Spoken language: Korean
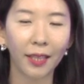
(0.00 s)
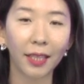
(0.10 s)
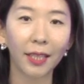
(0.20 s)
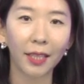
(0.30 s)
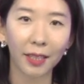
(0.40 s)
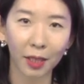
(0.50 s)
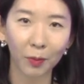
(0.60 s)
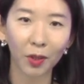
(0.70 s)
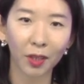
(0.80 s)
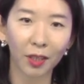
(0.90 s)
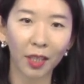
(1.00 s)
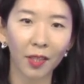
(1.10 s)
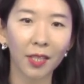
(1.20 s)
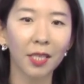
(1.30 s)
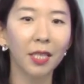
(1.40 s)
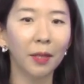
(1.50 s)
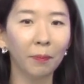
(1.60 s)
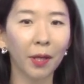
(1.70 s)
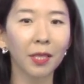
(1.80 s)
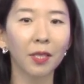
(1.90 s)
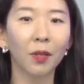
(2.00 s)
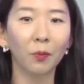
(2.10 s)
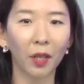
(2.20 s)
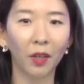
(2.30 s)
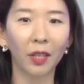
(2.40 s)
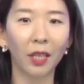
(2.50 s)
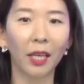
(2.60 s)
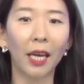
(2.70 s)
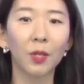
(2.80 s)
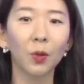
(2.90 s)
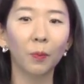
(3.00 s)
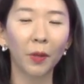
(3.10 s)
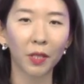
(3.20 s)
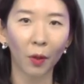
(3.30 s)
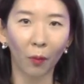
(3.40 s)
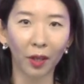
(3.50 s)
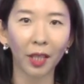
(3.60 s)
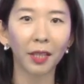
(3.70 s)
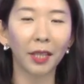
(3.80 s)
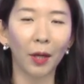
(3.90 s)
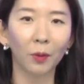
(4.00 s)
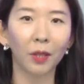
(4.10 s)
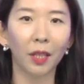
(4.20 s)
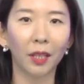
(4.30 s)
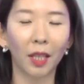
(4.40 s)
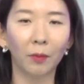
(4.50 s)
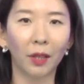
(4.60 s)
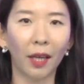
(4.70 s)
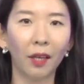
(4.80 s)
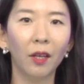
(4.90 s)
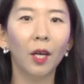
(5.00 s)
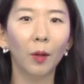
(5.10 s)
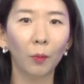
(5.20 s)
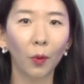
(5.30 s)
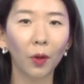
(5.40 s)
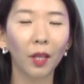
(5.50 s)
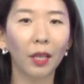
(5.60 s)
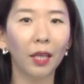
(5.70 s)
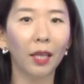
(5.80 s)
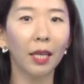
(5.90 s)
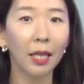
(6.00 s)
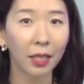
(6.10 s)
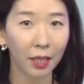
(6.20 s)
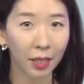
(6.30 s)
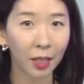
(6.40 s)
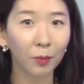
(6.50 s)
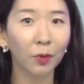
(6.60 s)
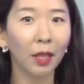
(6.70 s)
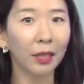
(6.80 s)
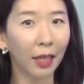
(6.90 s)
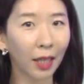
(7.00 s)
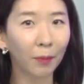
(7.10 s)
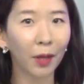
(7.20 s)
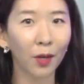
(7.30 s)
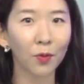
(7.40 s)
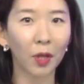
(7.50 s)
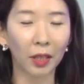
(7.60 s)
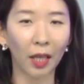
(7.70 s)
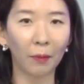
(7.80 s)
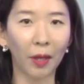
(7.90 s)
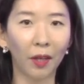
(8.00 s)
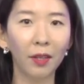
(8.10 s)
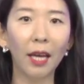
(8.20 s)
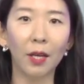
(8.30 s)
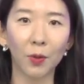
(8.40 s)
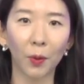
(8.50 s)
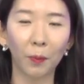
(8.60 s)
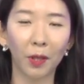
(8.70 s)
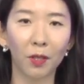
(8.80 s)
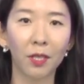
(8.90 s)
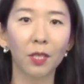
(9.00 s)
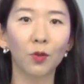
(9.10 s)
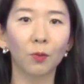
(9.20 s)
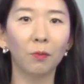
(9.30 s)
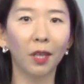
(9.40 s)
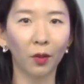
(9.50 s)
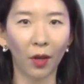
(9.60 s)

이 질문들은요. 사실 입학사정위원이 SOP에서 원하는 내용들이기 때문에요. 본인이 질문에 대답을 할 수 있다면 SOP를 쓸 준비가